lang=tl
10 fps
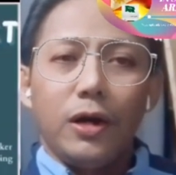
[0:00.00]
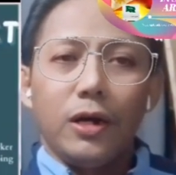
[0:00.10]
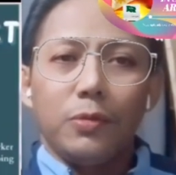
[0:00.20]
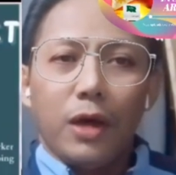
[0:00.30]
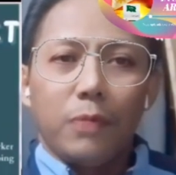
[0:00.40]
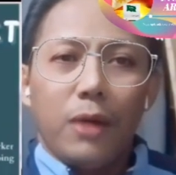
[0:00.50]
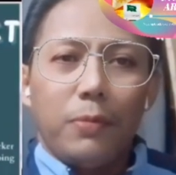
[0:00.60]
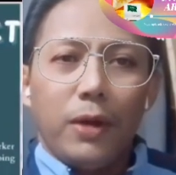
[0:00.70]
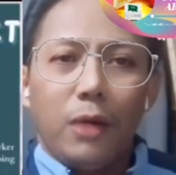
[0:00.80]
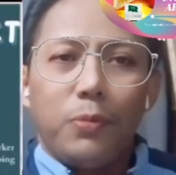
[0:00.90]
at
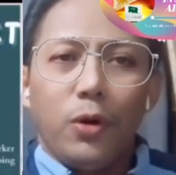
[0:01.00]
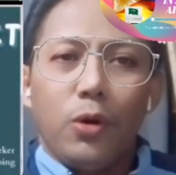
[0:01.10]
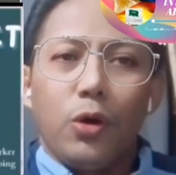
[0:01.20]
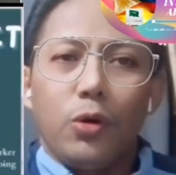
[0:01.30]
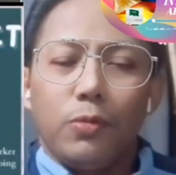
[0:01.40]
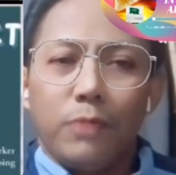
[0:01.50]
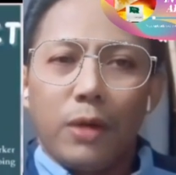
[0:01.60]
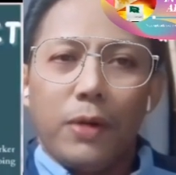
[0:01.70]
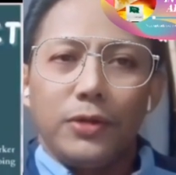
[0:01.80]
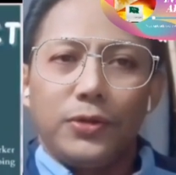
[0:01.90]
nagbabalak po
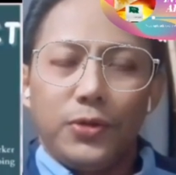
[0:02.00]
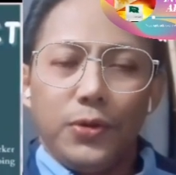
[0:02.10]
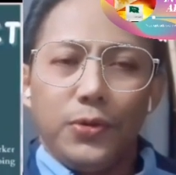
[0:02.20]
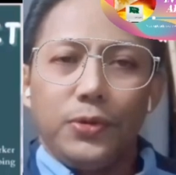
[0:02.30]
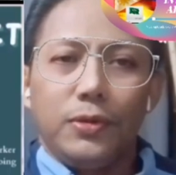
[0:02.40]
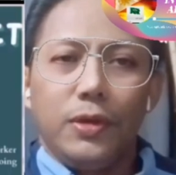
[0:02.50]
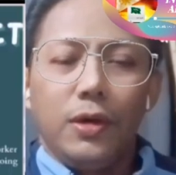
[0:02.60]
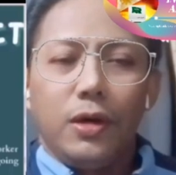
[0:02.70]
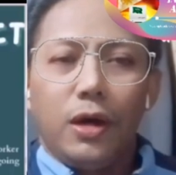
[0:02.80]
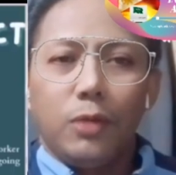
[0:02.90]
magbakasyon
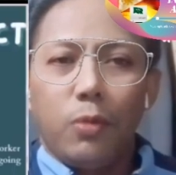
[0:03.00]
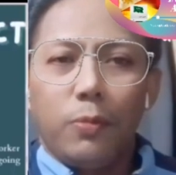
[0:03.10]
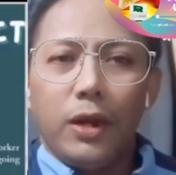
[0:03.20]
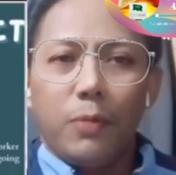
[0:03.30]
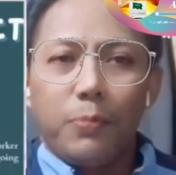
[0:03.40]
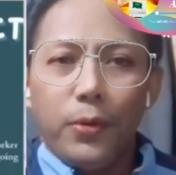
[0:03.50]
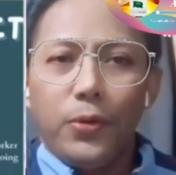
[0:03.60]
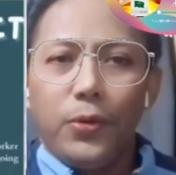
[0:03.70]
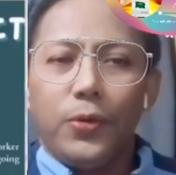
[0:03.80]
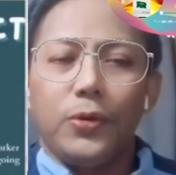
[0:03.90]
at bumalik
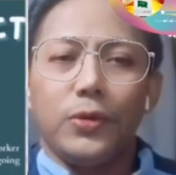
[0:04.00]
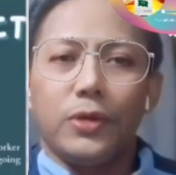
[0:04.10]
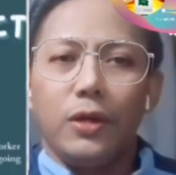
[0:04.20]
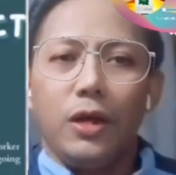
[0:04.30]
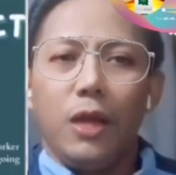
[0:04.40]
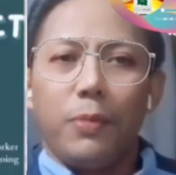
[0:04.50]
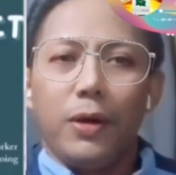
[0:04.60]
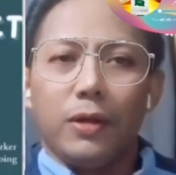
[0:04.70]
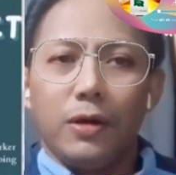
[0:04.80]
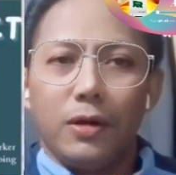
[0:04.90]
po sa
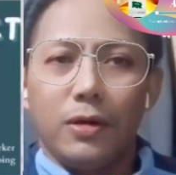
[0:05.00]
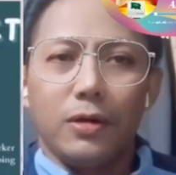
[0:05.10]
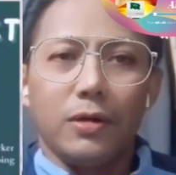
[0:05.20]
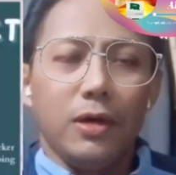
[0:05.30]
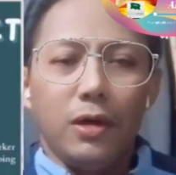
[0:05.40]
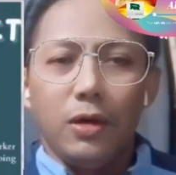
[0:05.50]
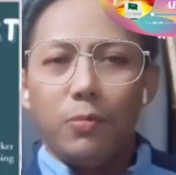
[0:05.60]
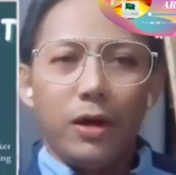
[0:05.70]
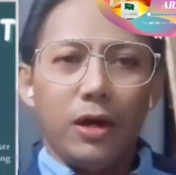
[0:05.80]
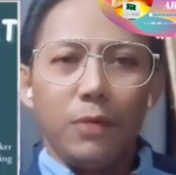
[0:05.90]
lilipatang
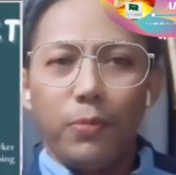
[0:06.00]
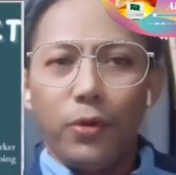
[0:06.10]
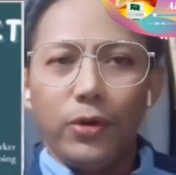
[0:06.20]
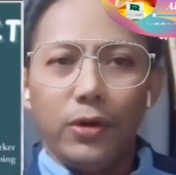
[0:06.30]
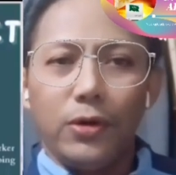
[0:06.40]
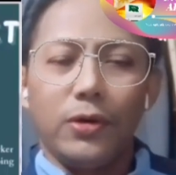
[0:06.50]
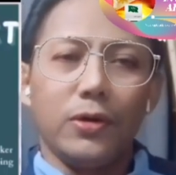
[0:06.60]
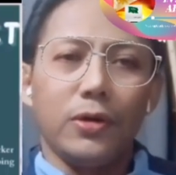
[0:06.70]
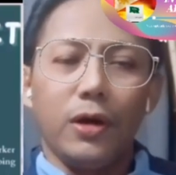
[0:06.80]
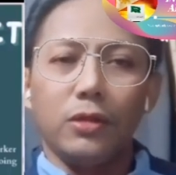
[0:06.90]
mga employer
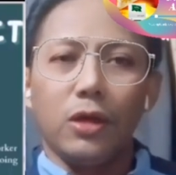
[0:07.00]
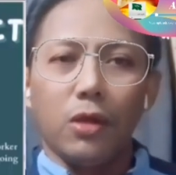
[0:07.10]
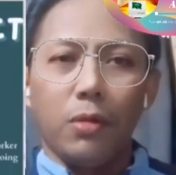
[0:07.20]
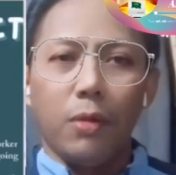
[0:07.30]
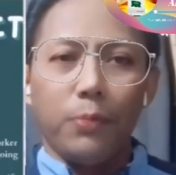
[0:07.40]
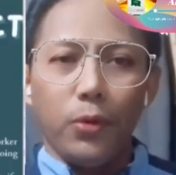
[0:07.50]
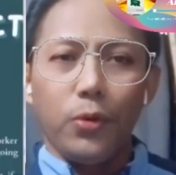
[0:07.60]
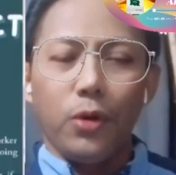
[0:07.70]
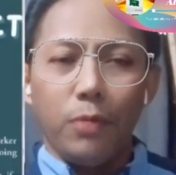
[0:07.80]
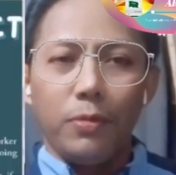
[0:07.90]
at ito po
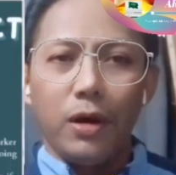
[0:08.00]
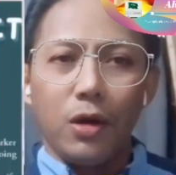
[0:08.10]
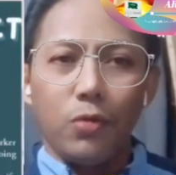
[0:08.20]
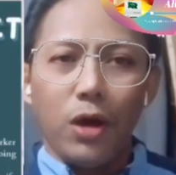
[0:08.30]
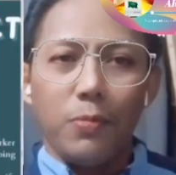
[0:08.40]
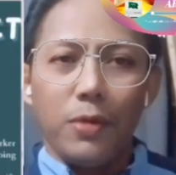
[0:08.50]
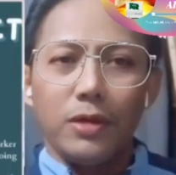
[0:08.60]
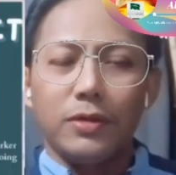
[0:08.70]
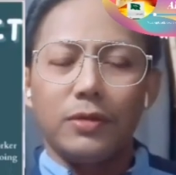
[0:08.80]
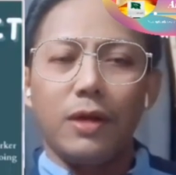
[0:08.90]
ang mga
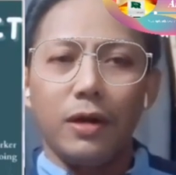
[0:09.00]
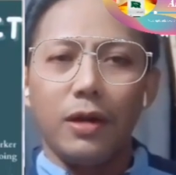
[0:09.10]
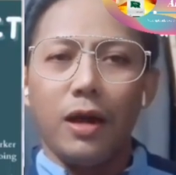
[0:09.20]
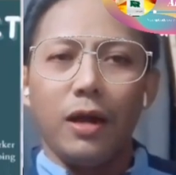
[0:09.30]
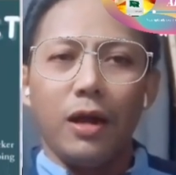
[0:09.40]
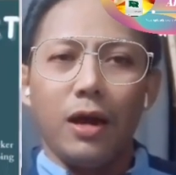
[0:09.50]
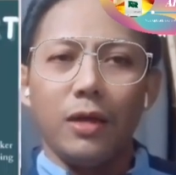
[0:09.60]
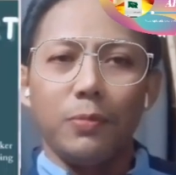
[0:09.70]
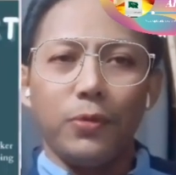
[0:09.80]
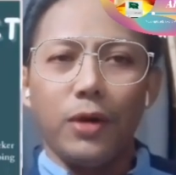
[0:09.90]
requirements na
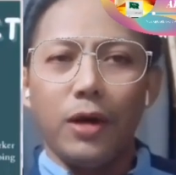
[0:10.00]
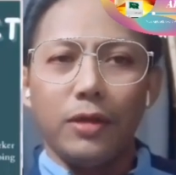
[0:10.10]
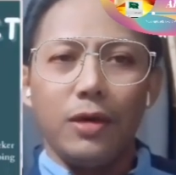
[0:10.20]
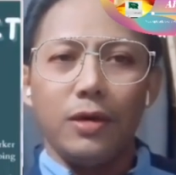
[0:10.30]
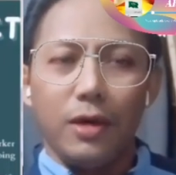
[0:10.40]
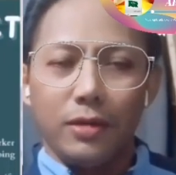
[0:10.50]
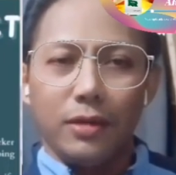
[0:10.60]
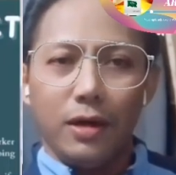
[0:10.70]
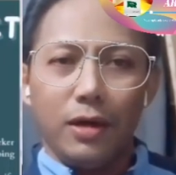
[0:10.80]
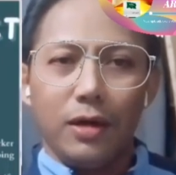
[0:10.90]
kinakailangan po nating
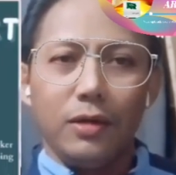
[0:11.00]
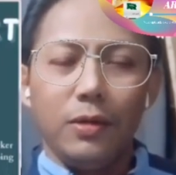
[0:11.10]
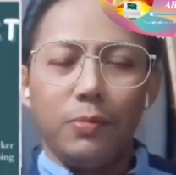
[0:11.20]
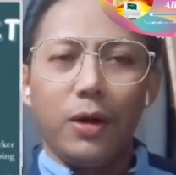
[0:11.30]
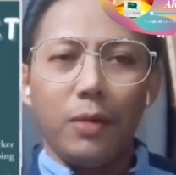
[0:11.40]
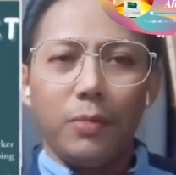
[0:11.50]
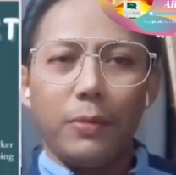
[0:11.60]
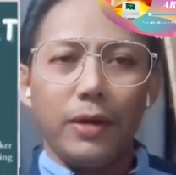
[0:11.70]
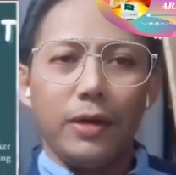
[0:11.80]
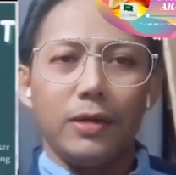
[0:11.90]
ihanda mga
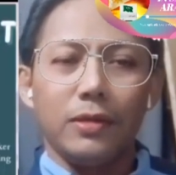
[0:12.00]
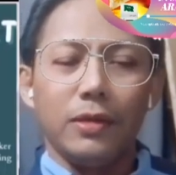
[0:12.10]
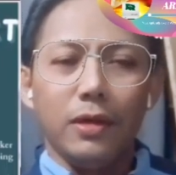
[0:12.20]
kababayan